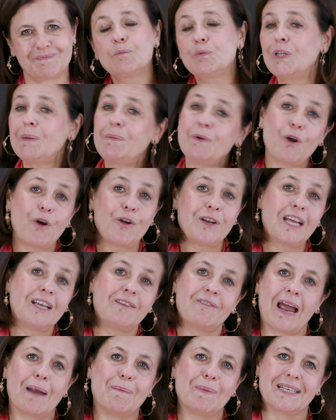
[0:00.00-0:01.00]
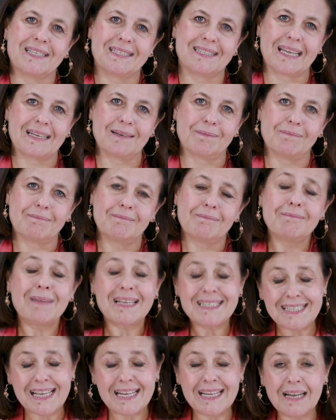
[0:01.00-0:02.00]
Buna bir örnek vermek isterim.
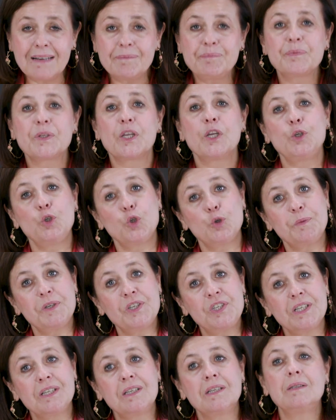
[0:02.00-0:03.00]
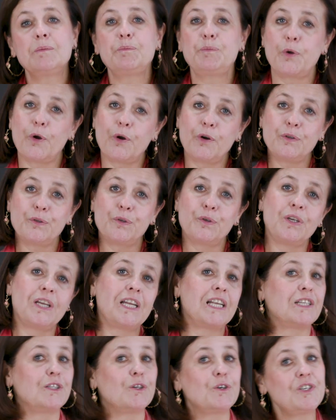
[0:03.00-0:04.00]
Mesela U Purdue,
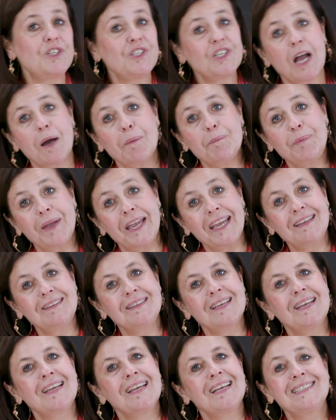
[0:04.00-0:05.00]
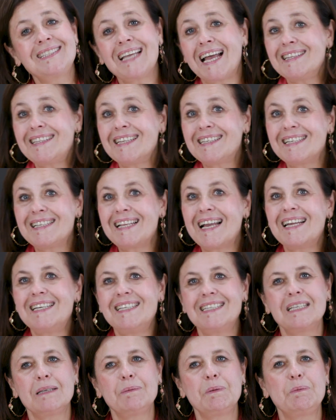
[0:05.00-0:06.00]
Illinois Champaign, Santa
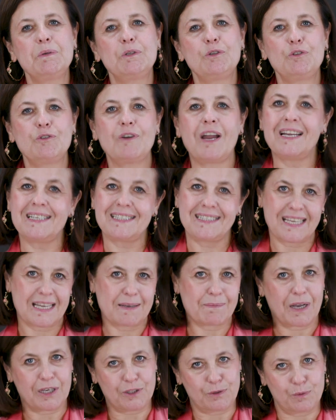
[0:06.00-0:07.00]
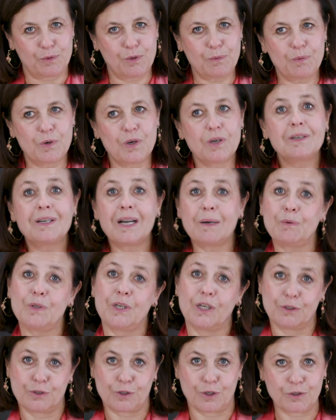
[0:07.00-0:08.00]
Clara gibi bir üniversiteye başvurup
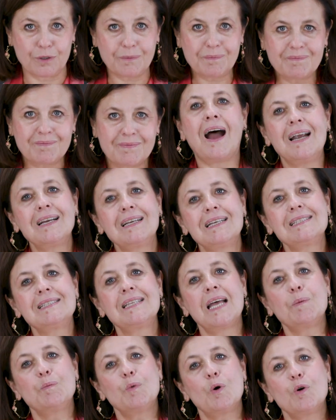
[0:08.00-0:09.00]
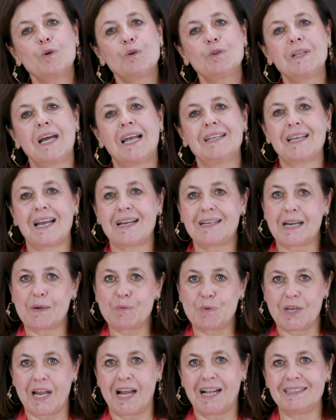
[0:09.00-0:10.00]
kabul alıyorum. Arkasından bu okullardan
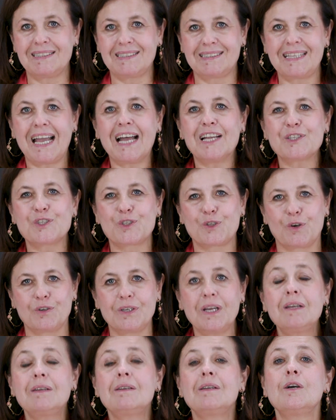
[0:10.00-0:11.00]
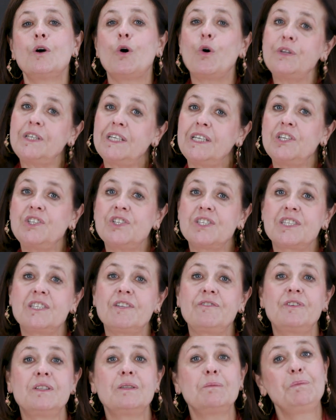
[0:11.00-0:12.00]
kabul aldıktan sonra 12.
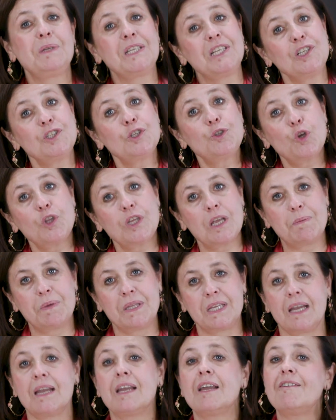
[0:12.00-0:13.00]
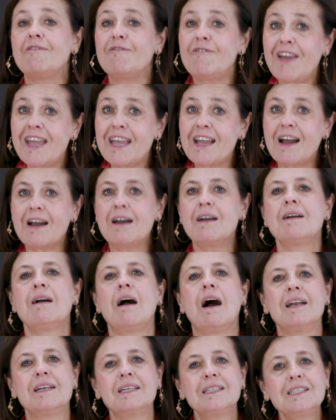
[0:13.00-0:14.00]
sınıfın birinci dönemini veya
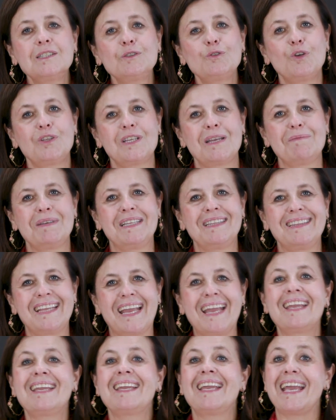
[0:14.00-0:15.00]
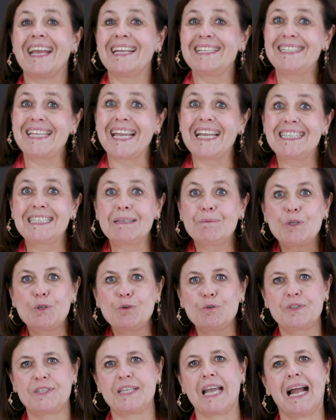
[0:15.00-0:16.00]
Aralık döneminde es
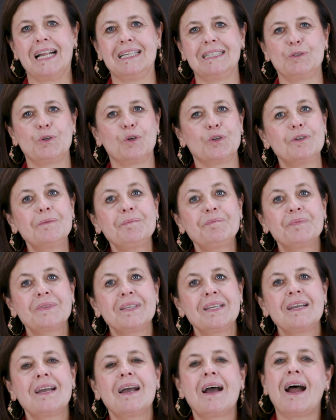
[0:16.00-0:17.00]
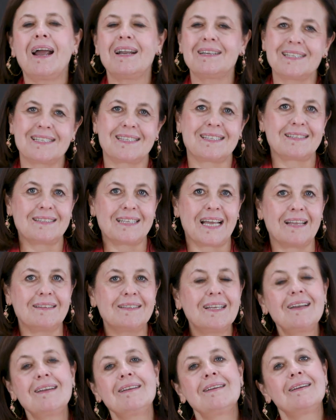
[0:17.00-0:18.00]
yükseltiyorum.
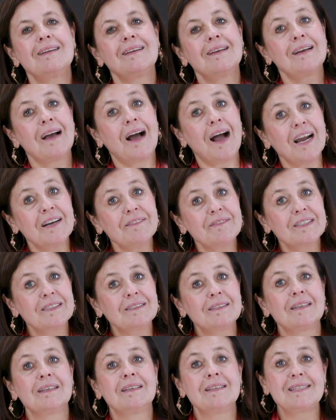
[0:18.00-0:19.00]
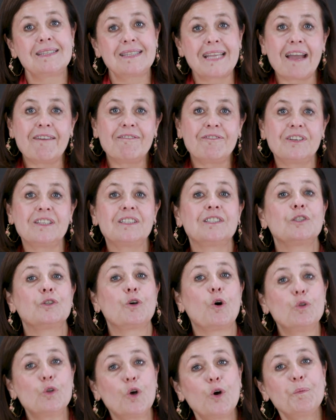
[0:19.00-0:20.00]
Arkasından da Harvard, Stanford,
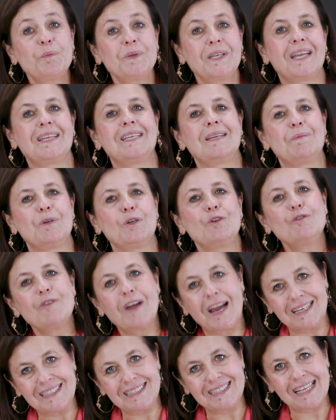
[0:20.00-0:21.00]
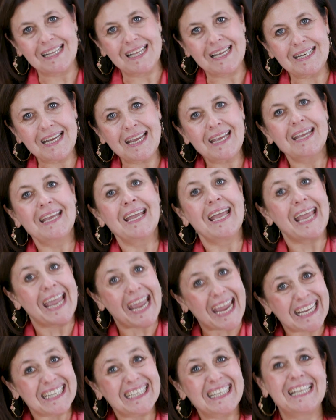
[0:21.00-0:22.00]
Columbia gibi üniversitelere
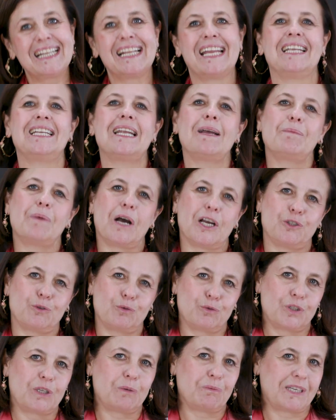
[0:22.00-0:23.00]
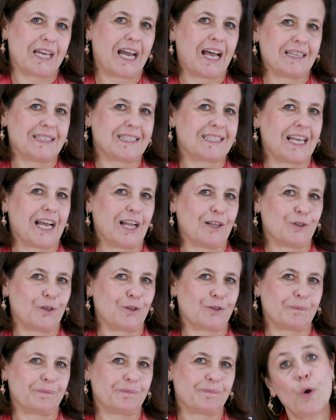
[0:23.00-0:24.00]
en iyilerine başvuru imkanı
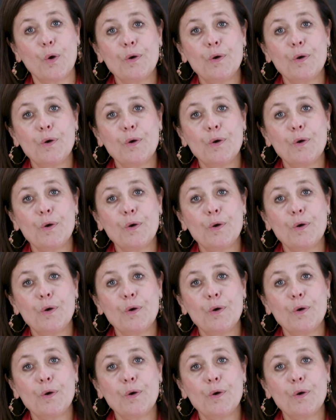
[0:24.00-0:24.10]
sağlıyorum.